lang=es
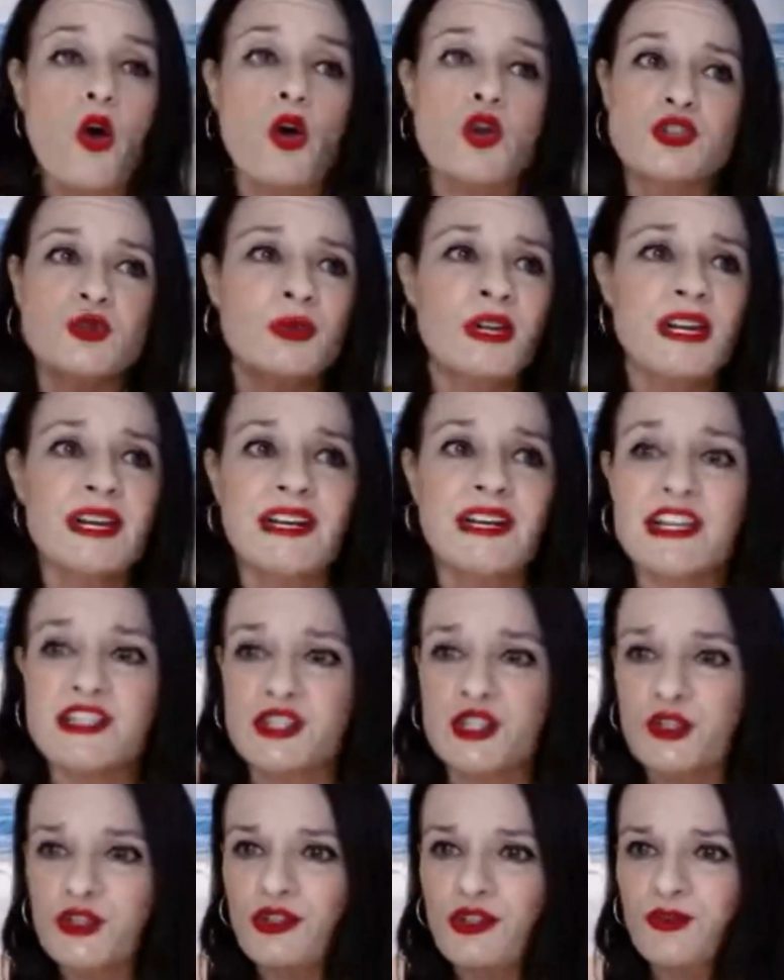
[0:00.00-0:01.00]
o si una
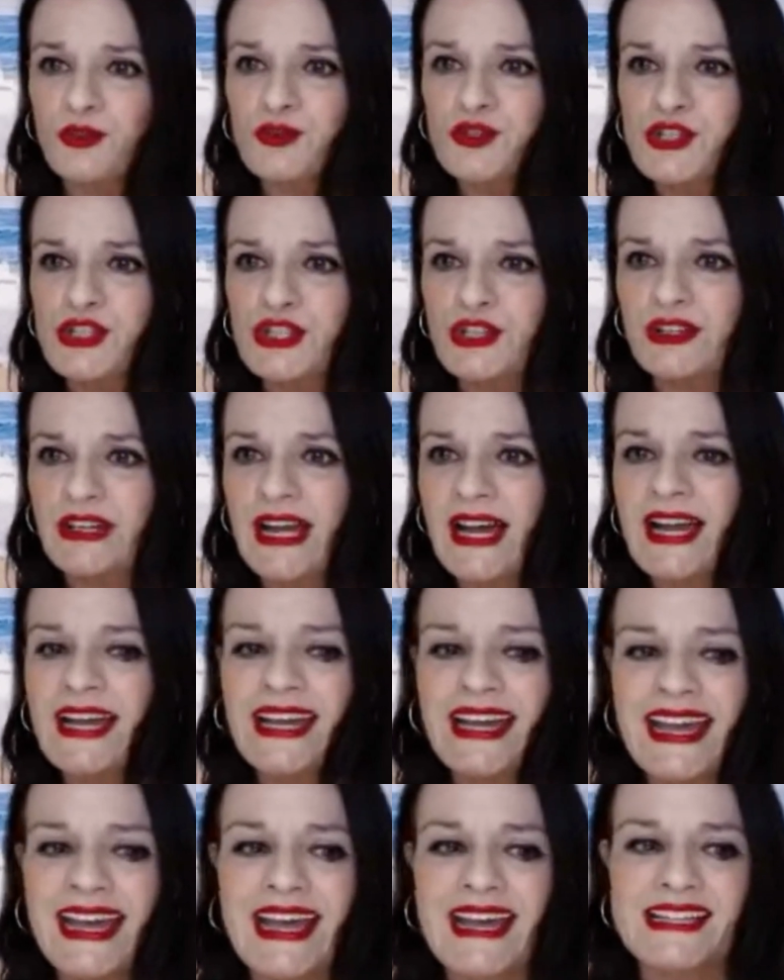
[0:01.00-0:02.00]
relación no
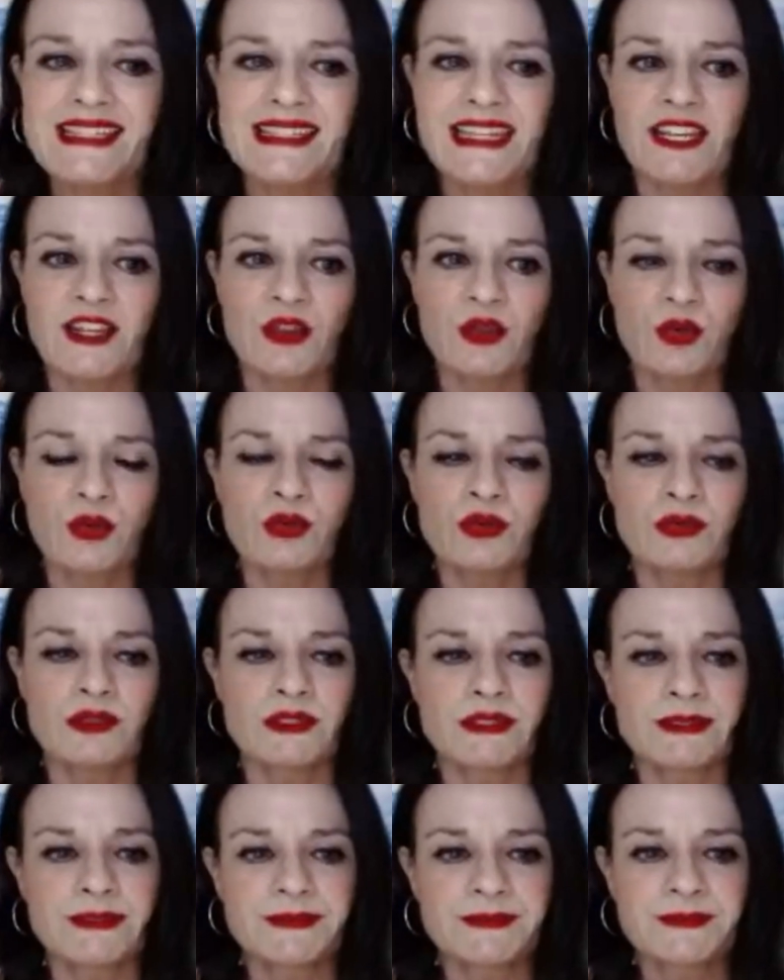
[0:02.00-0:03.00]
funciona, ¿qué haces
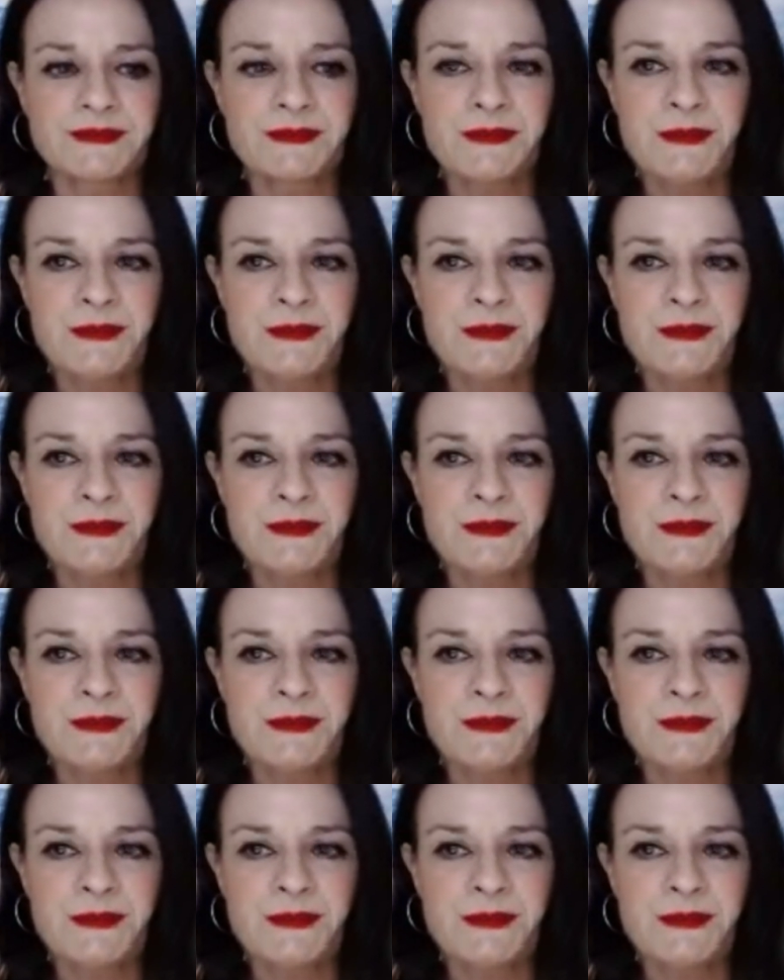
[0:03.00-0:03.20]
tú?